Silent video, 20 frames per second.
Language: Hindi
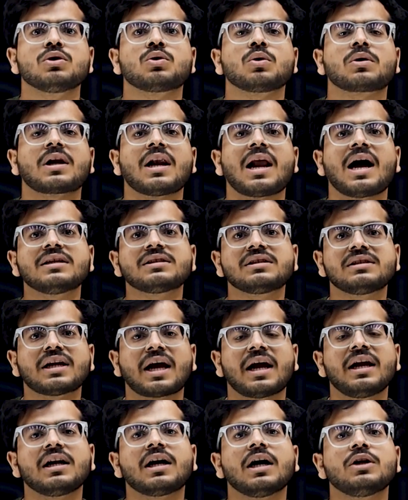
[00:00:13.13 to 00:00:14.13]
तो क्लास
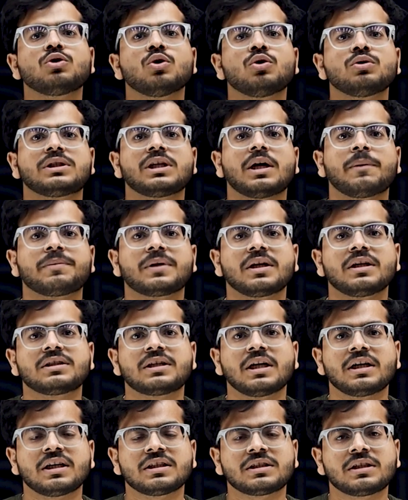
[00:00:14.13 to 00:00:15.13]
नाइन का जो चैप्टर
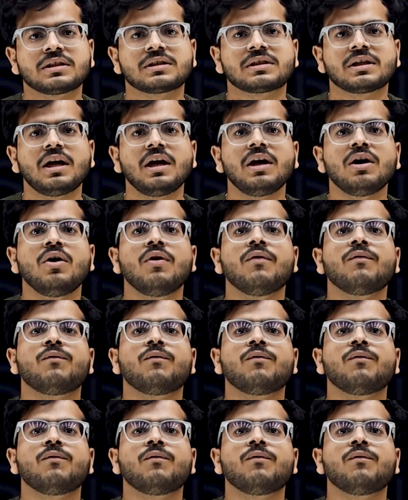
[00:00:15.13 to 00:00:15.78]
स्टेटिस्टिक्स है